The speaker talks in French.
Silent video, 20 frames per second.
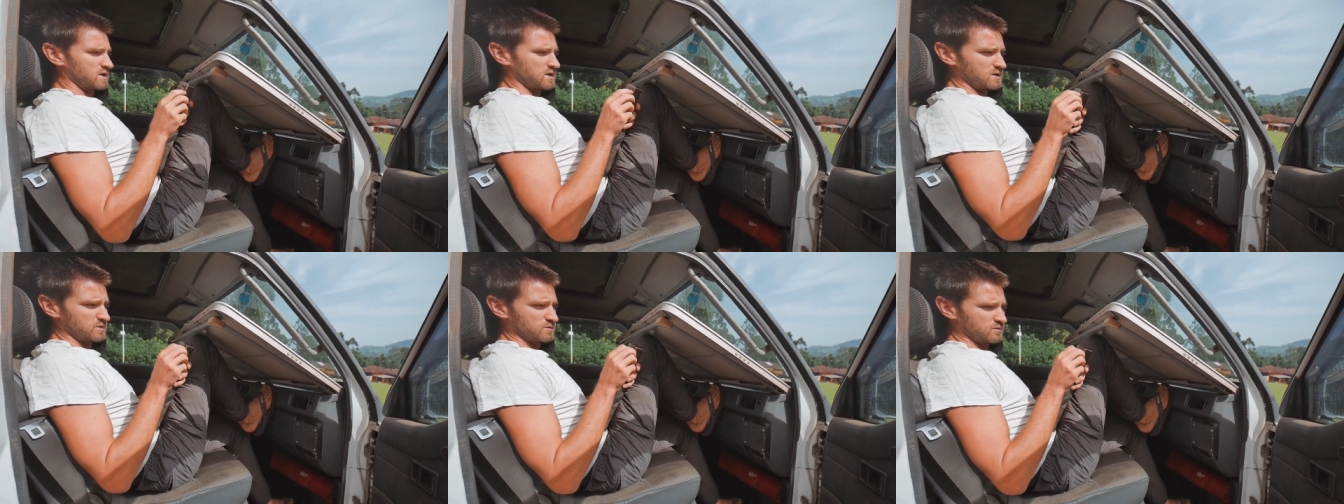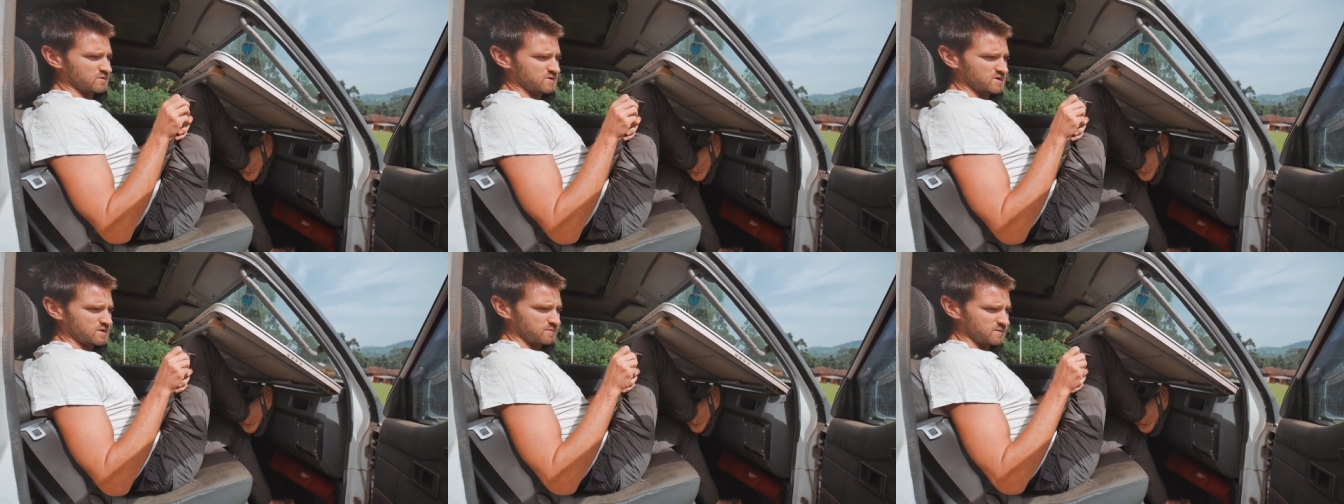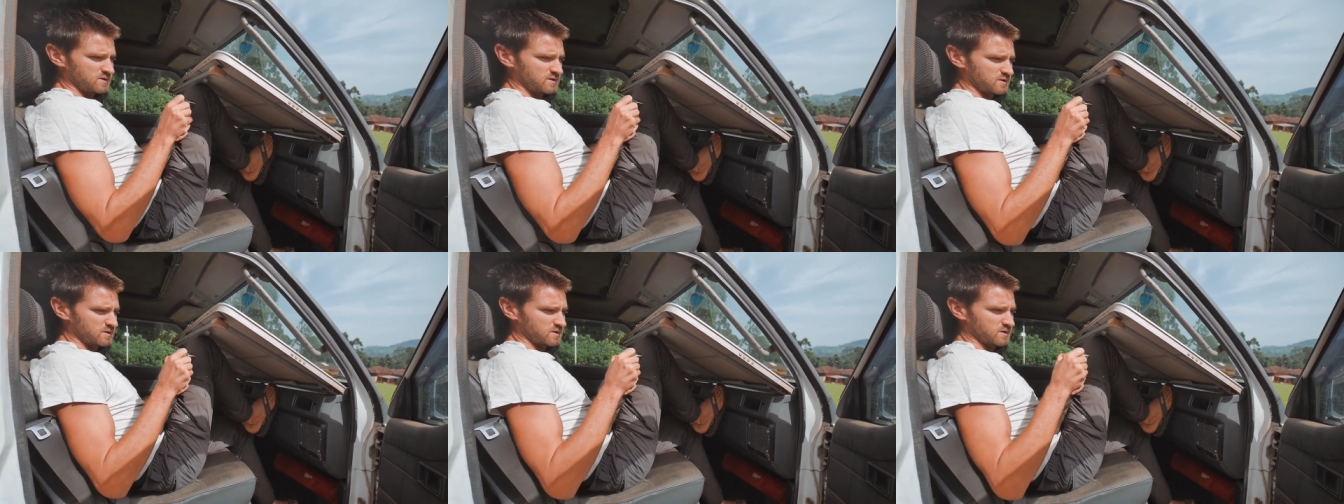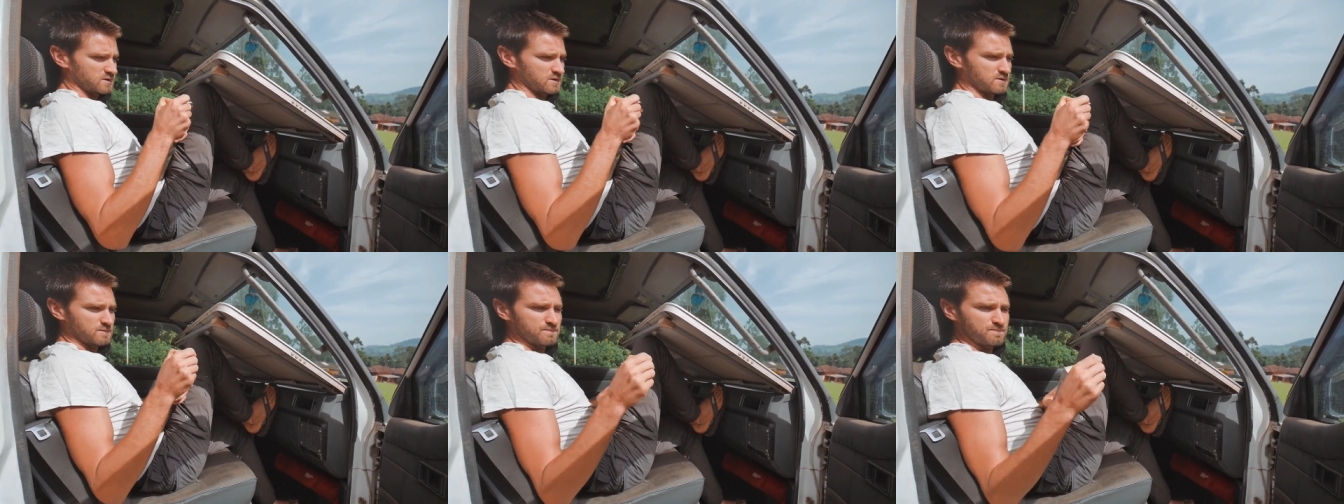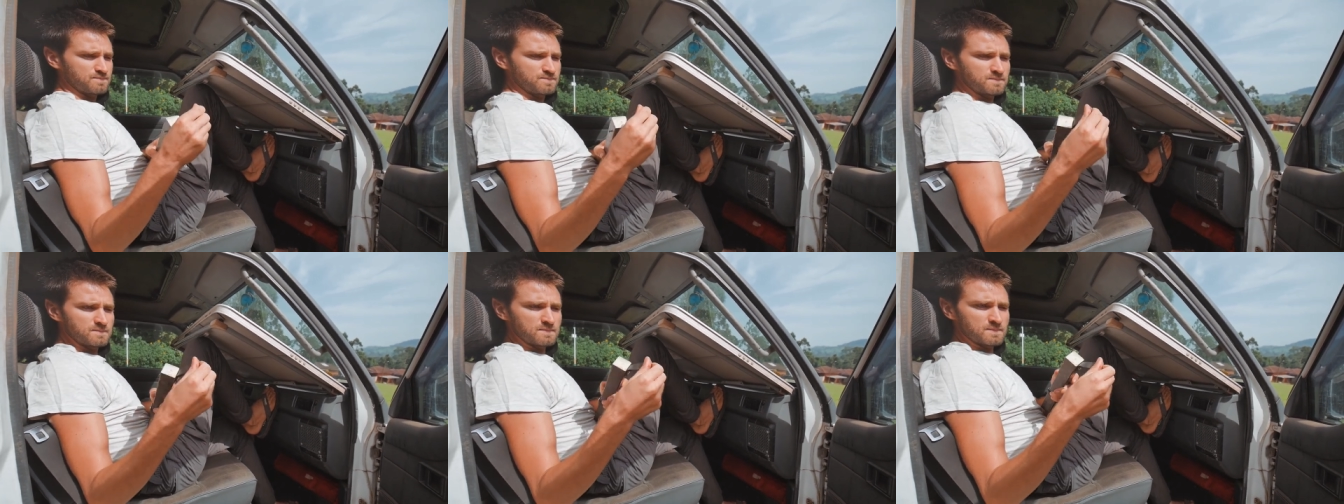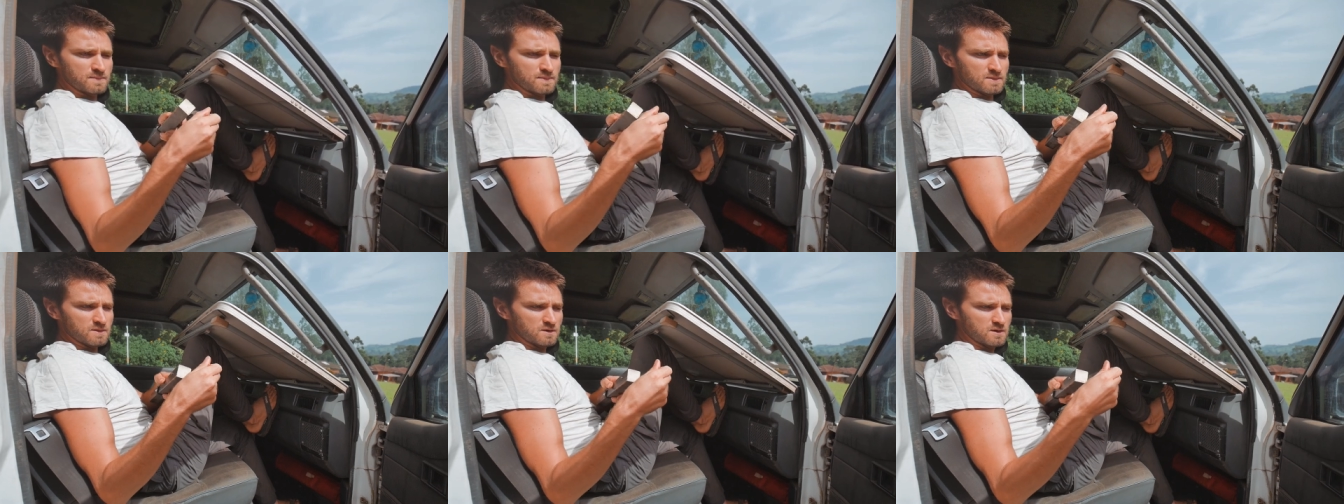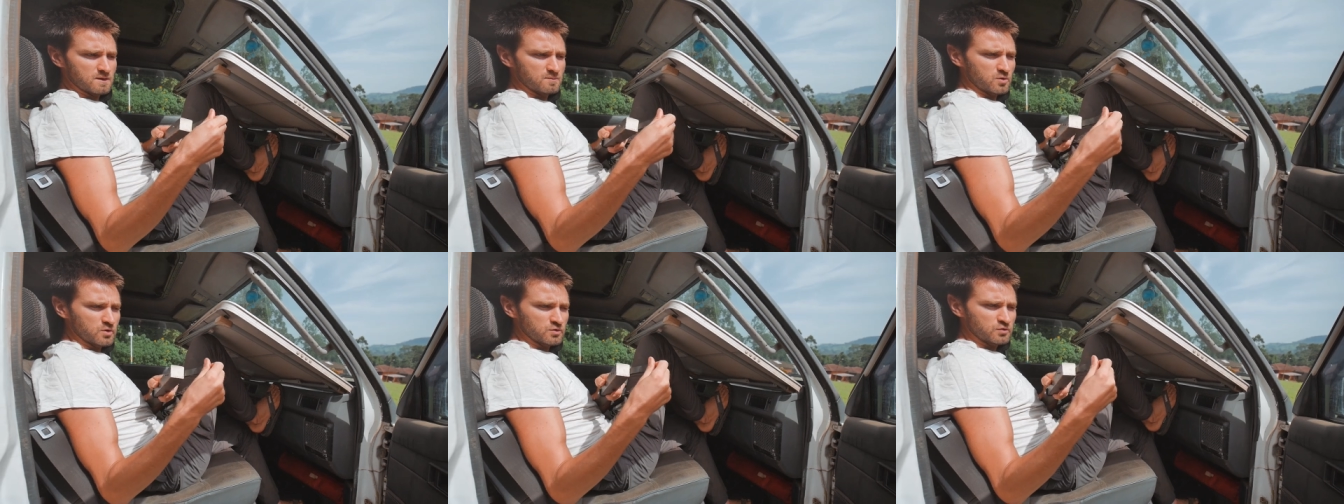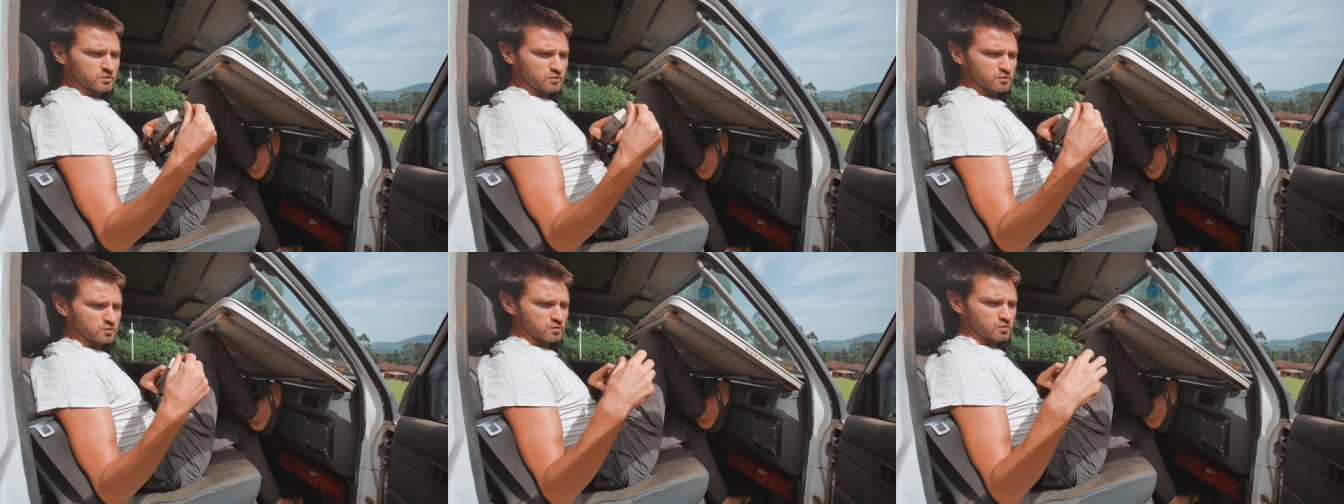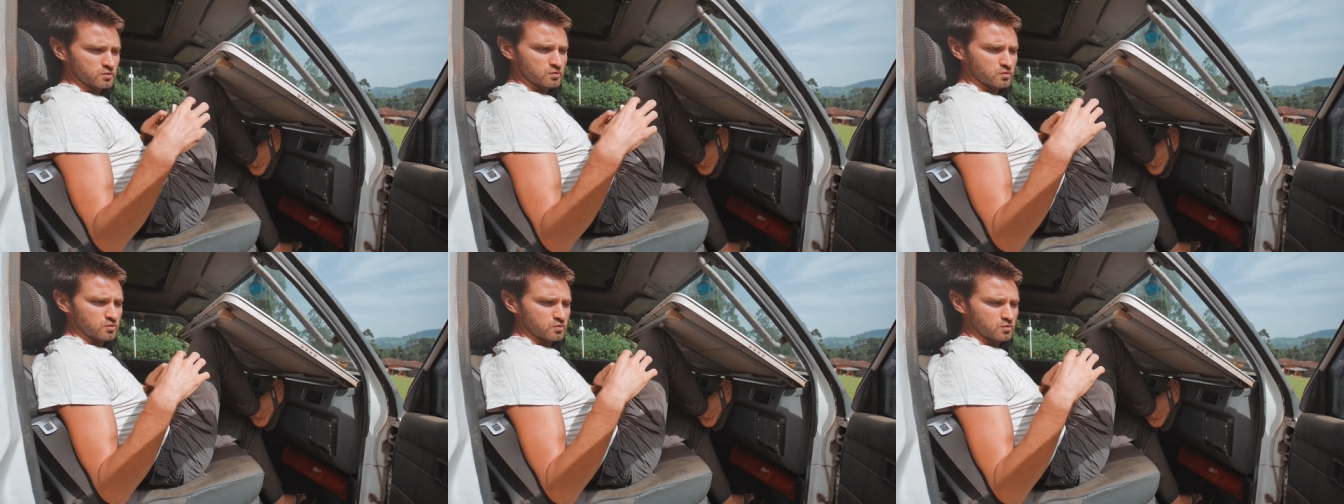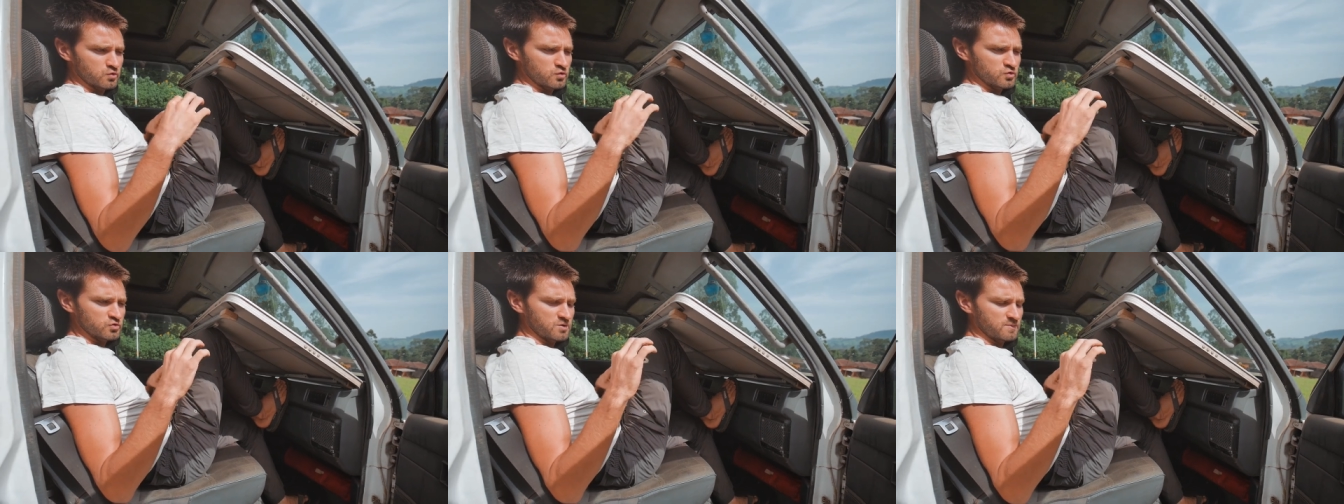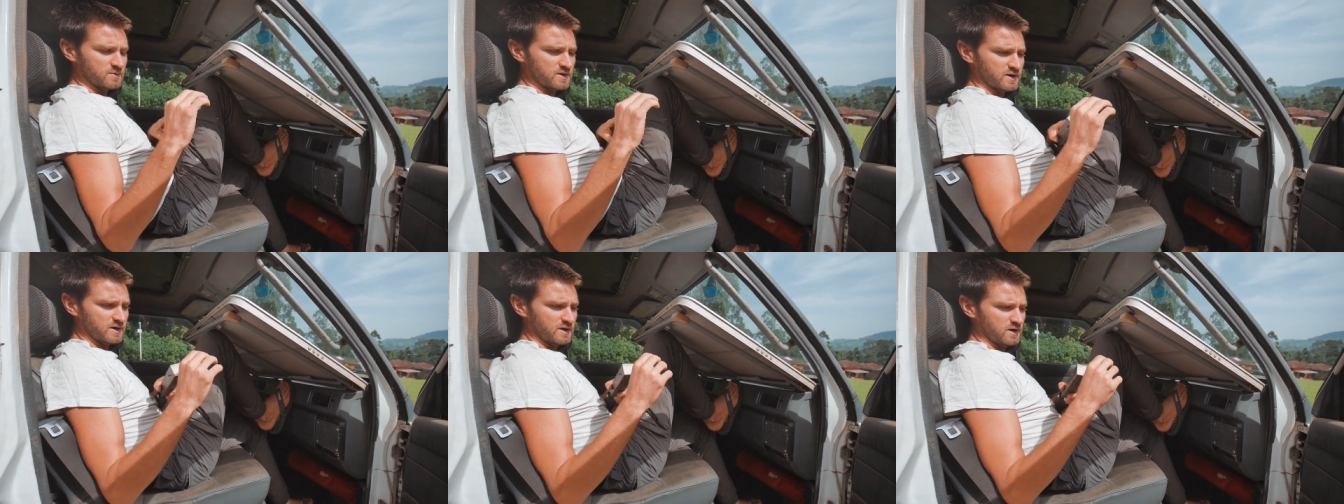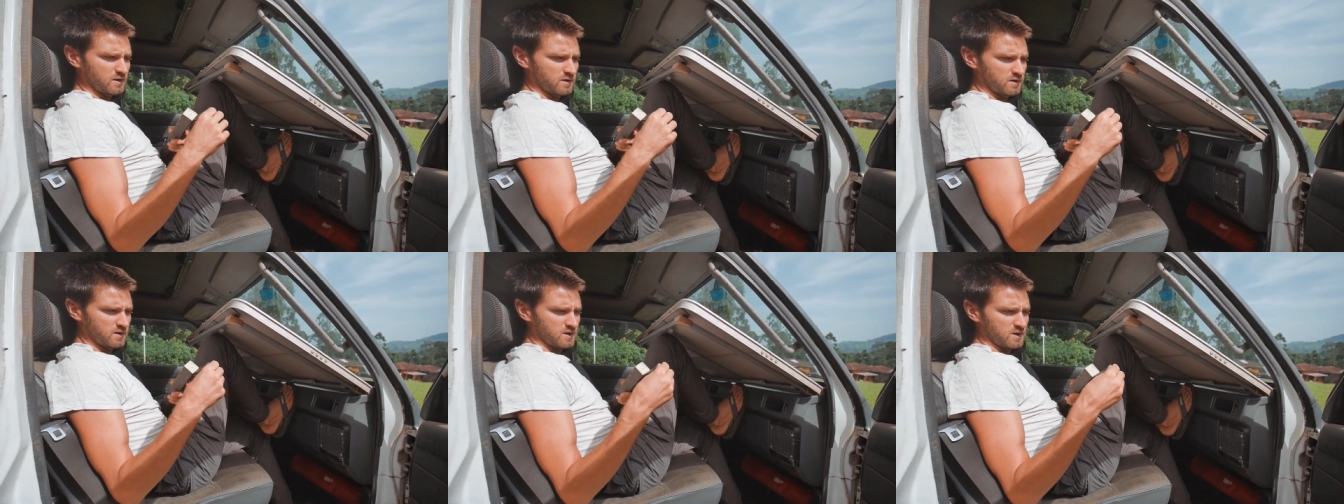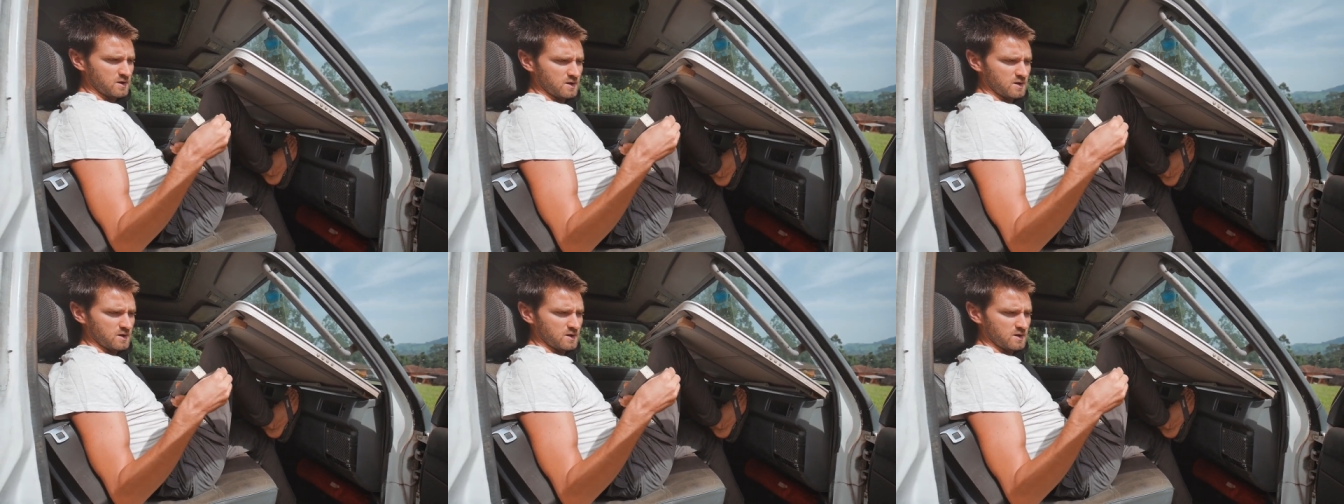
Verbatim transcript: Et donc j'ai mis des, morceaux de, chambre à air